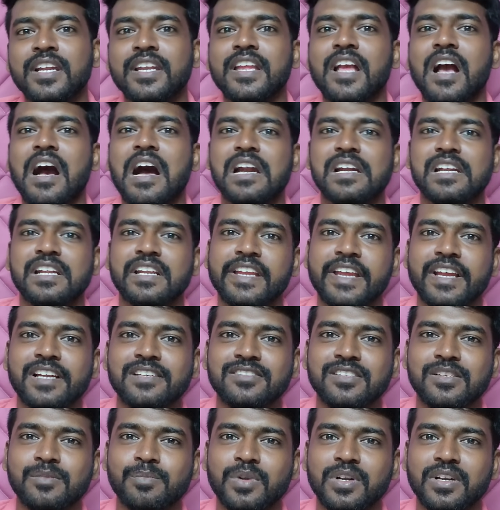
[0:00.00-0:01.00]
நீ ஆர்டர்
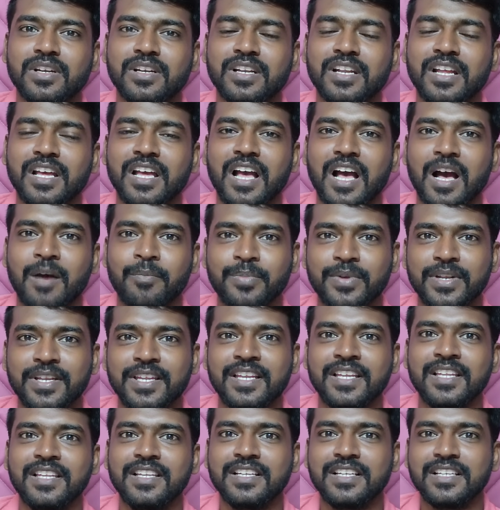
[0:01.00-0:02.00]
கேன்சல் பண்ணுற
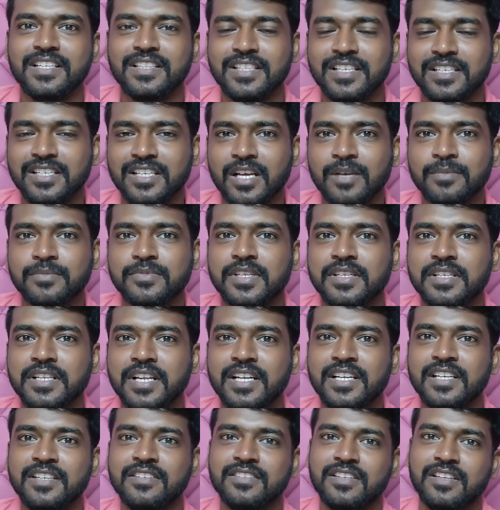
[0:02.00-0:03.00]
அப்புறம் எதுக்கு இந்த டேர்ம்ஸ்
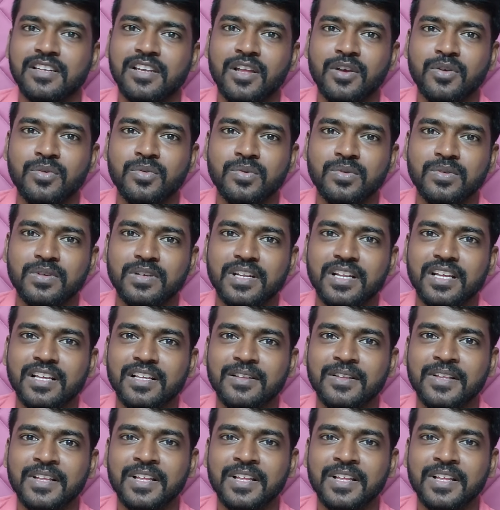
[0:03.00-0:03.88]
அண்ட் கண்டிஷன்லாம் கொடுக்குற